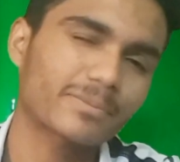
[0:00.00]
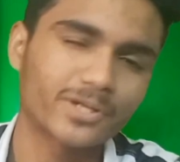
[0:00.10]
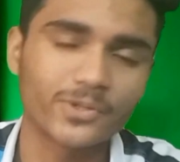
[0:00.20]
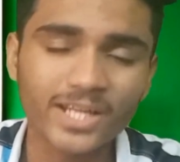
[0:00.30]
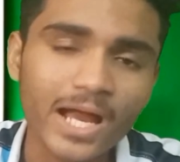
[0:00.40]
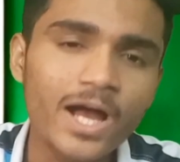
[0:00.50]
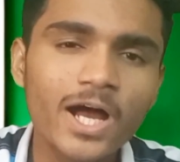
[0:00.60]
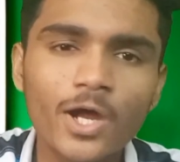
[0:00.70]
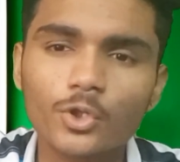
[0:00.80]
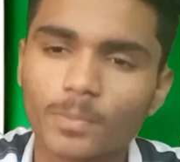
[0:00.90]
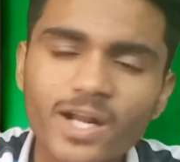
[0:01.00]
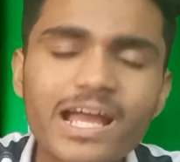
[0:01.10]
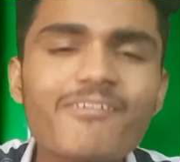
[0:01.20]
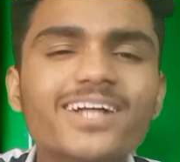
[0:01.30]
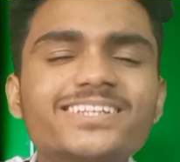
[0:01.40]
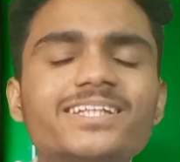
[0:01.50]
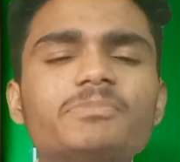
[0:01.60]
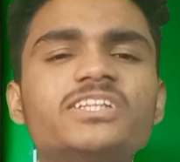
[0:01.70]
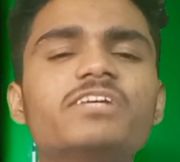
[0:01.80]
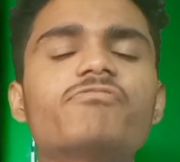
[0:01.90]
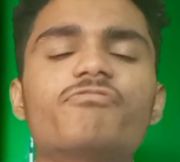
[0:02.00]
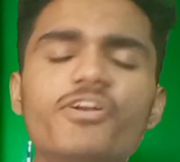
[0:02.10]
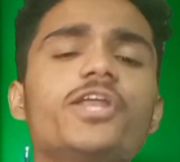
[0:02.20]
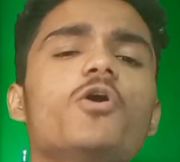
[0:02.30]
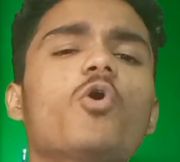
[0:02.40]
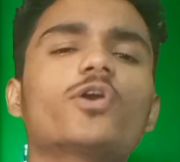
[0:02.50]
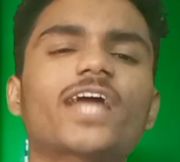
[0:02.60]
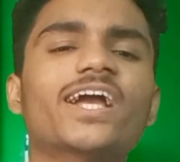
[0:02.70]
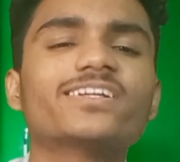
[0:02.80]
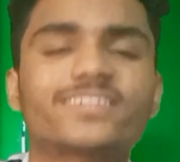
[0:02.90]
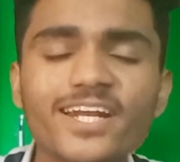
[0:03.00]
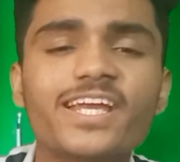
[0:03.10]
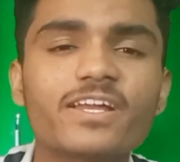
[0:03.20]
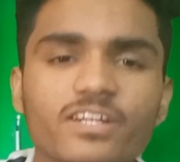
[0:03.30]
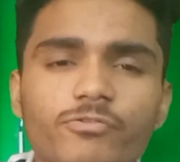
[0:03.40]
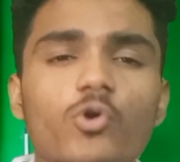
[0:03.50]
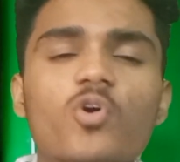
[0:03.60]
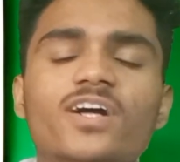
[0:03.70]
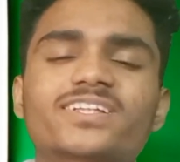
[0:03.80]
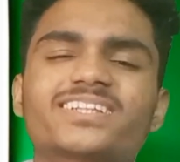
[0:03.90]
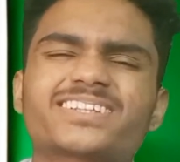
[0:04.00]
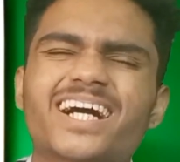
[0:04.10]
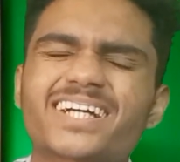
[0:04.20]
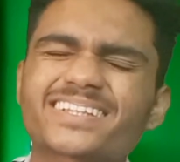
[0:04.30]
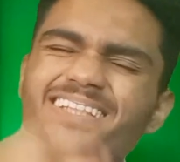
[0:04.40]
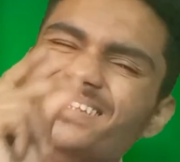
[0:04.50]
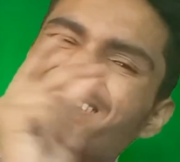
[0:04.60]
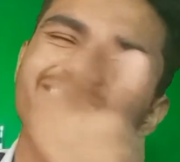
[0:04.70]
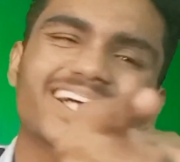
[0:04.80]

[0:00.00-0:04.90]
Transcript: सब्सक्राइब कर दो ठीक है तो बिना टाइम आज की सब समझ वीडियो और टाइगर थ्री के रिव्यू को करते स्टार्ट लेट